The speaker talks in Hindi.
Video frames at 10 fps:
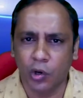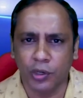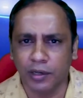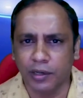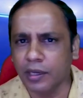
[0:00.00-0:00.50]

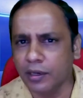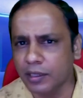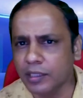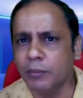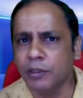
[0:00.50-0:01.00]
और लेकिन
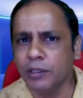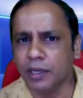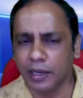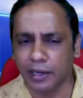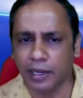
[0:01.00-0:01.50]
यदि हम
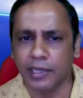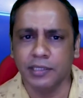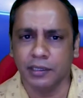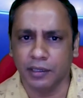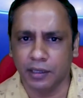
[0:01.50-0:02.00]
इनका
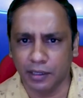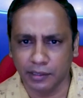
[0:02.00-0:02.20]
गहराई से